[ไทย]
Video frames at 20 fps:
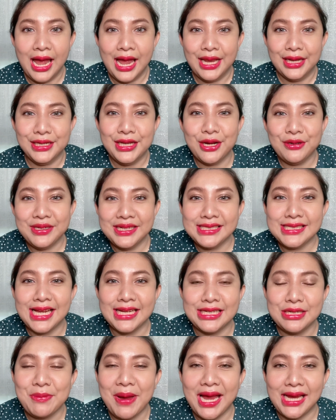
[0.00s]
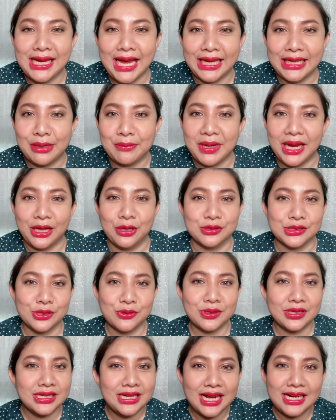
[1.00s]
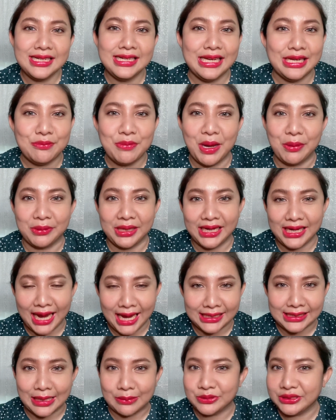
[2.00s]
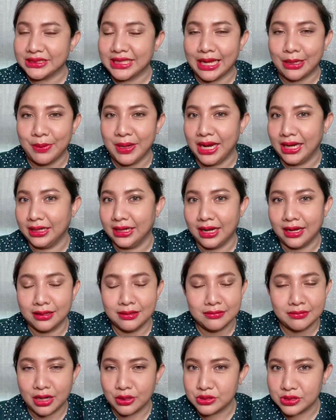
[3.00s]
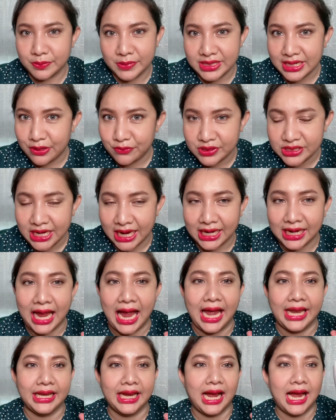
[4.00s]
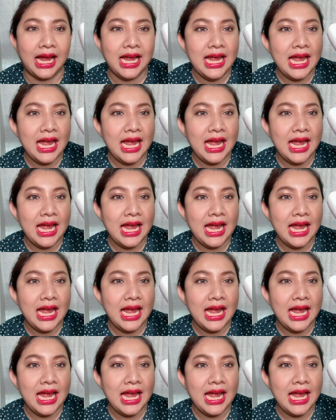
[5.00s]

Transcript: เดี๋ยวนี้จะอธิบายการทำงานของเจ้าเครื่องนี้แบบง่ายๆตามสไตล์เพจนะคะคือเราจะไม่เน้นวิชาการนะคะ